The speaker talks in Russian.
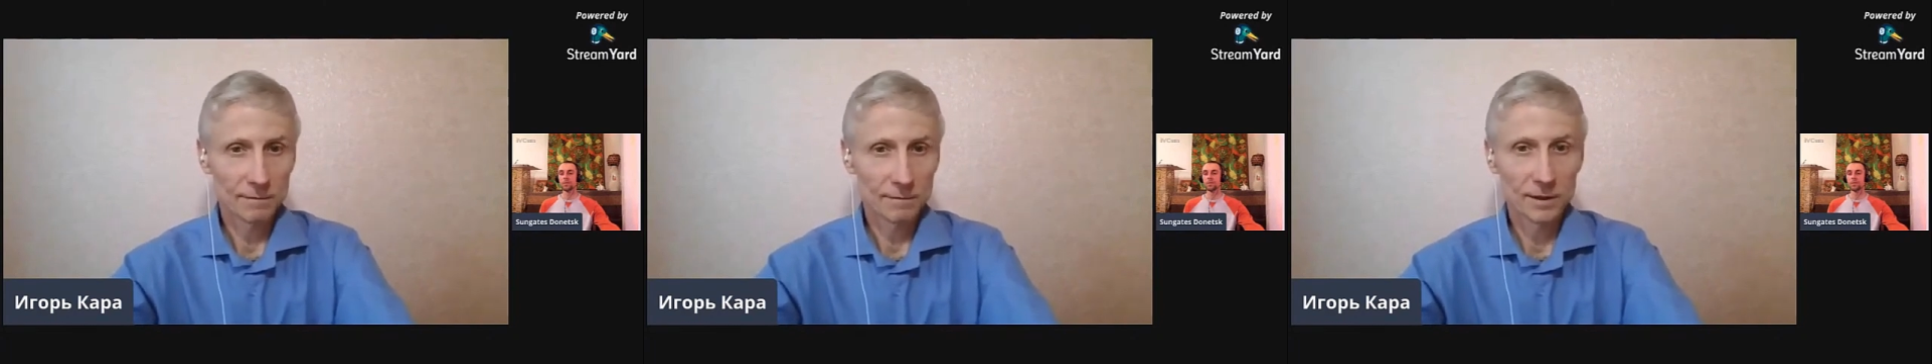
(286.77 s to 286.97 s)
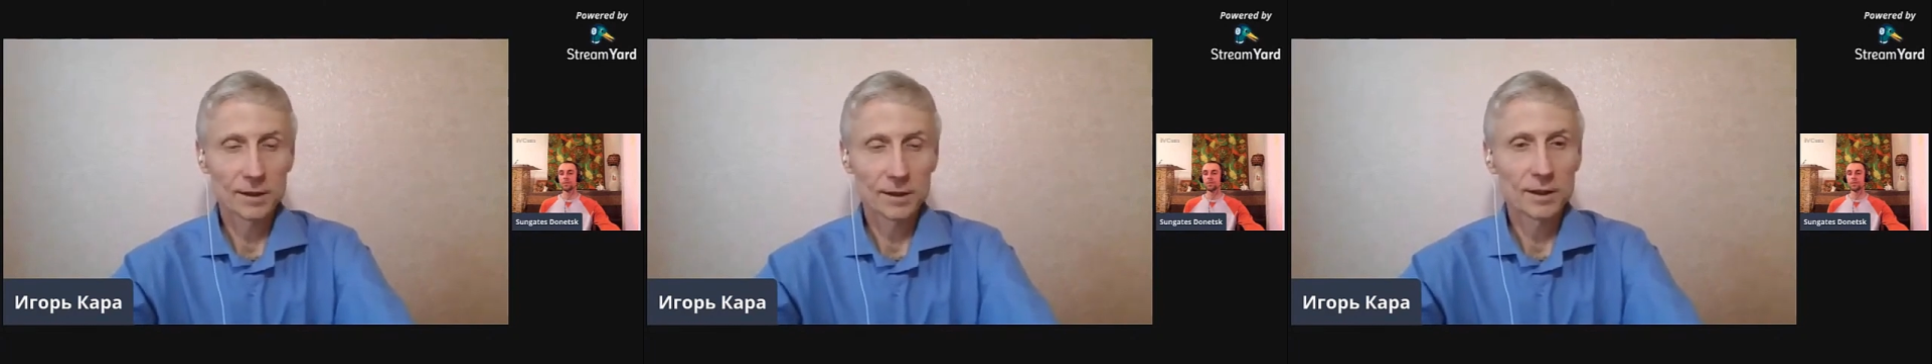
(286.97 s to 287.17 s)

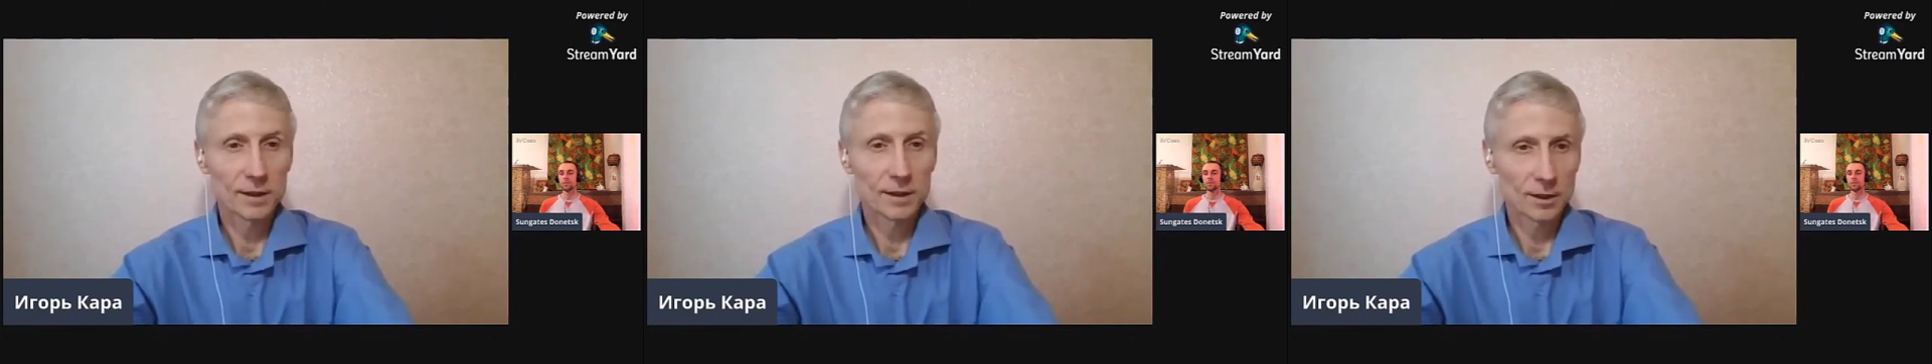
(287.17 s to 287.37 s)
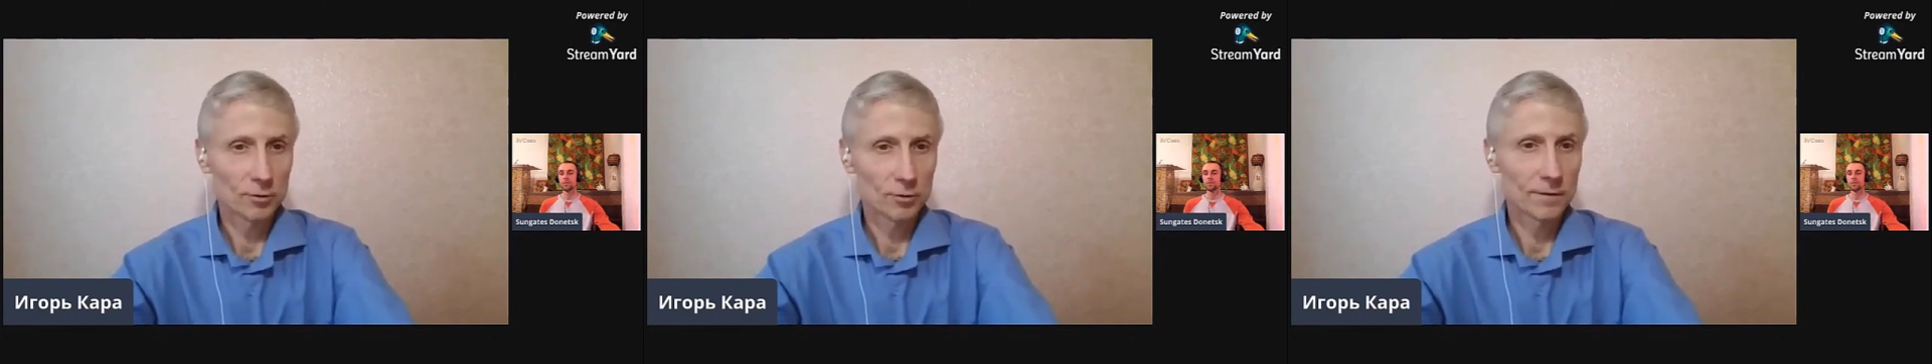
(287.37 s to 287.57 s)
выходить
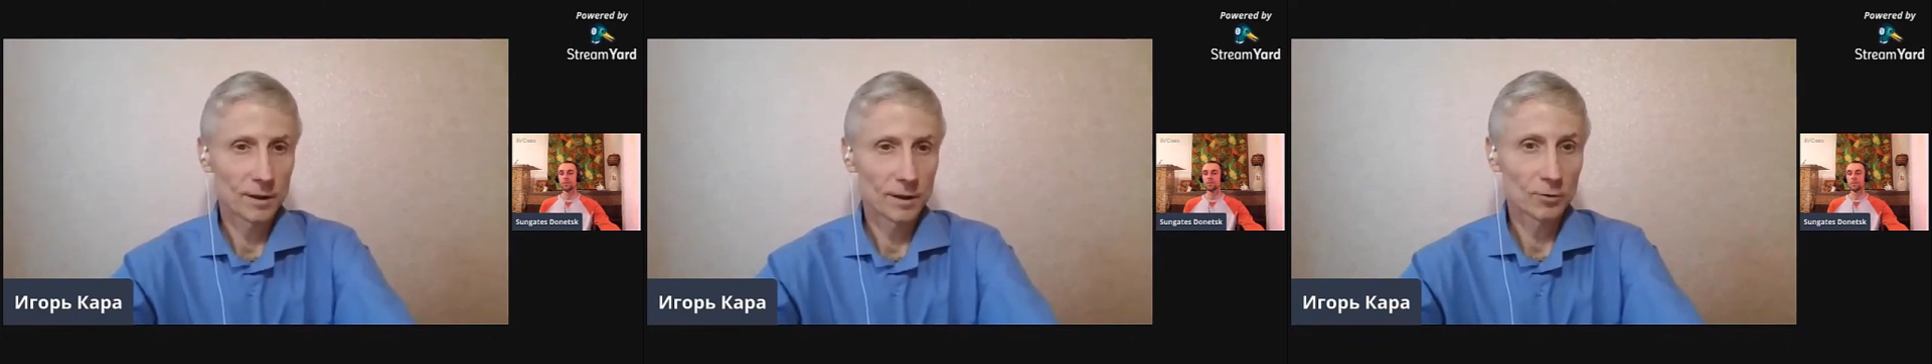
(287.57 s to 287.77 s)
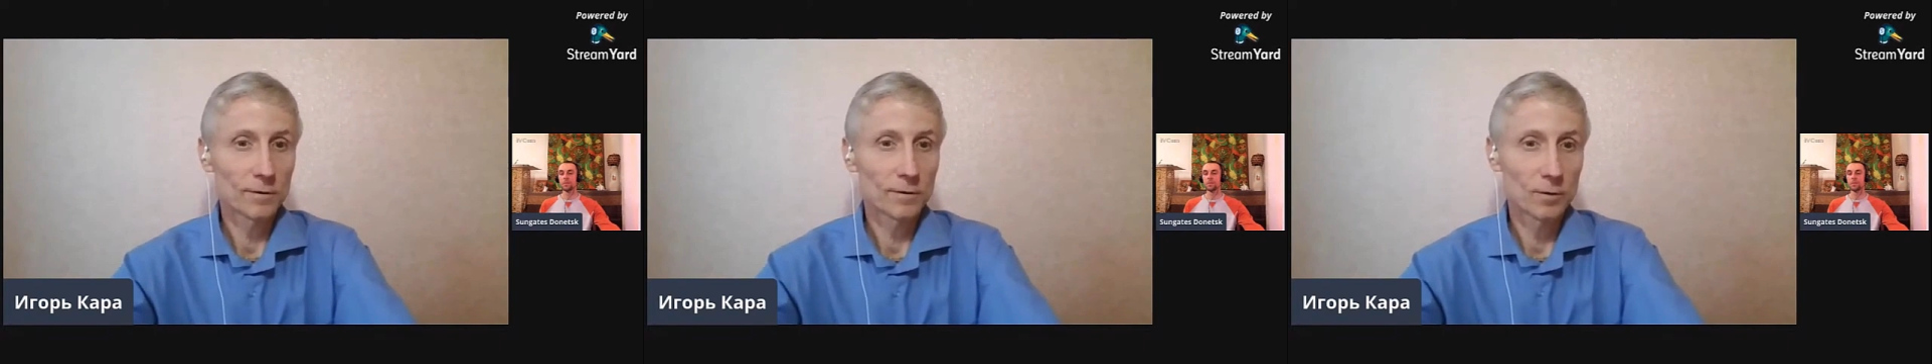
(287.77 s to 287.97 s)
на новый,
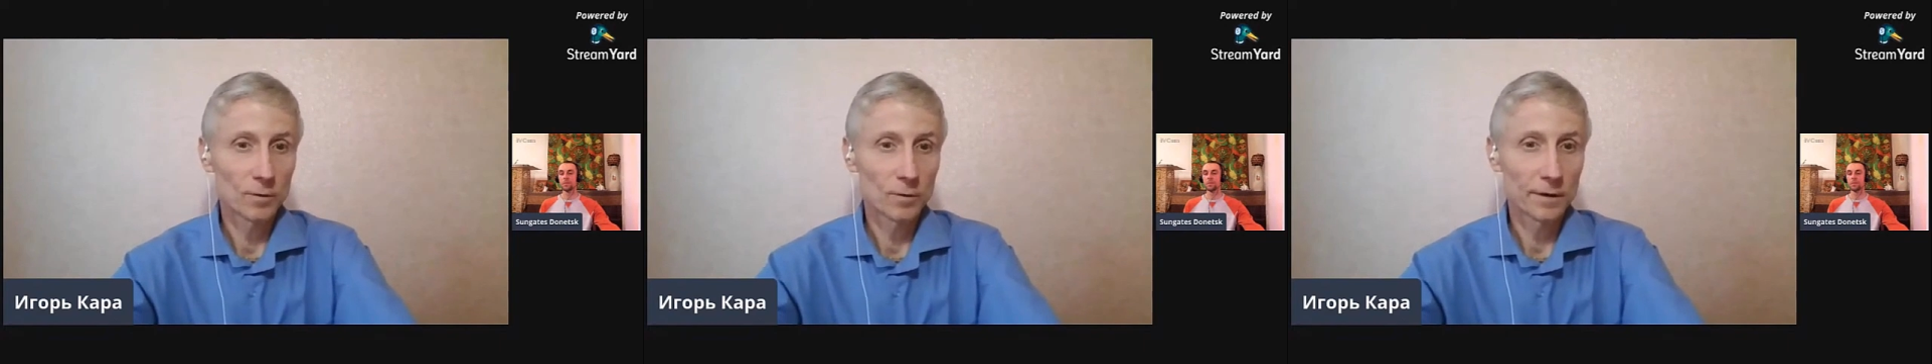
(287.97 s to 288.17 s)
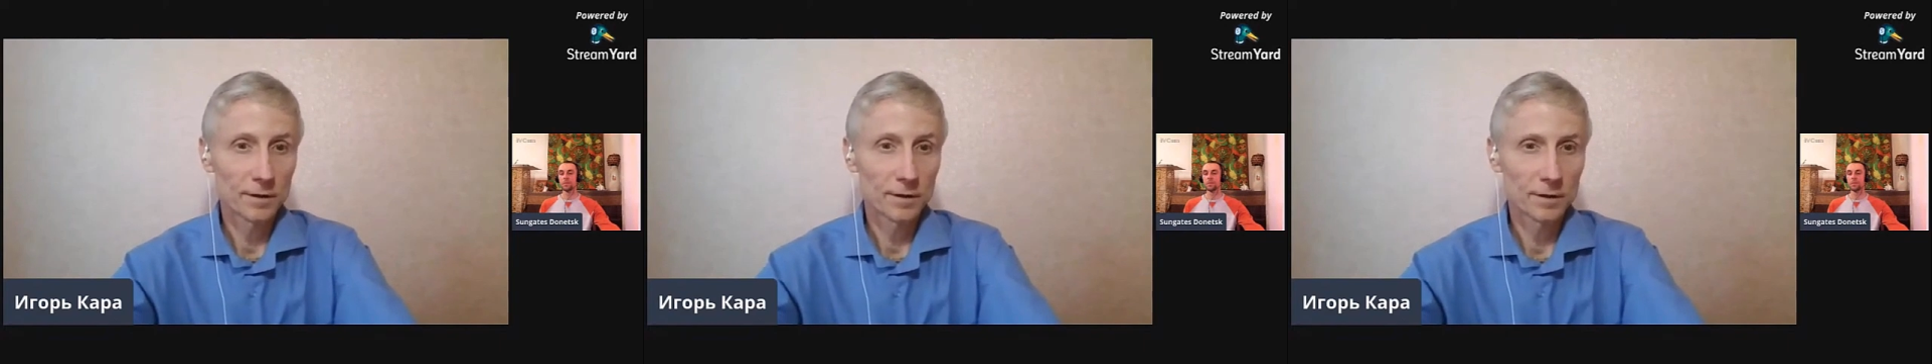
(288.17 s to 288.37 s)
на новый
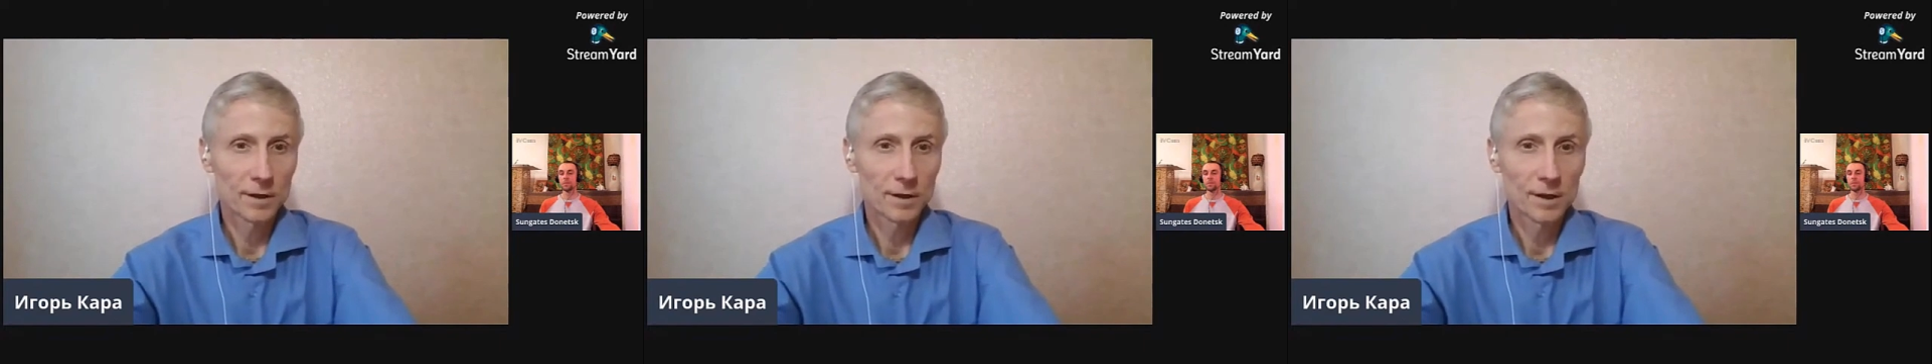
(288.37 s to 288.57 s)
уровень.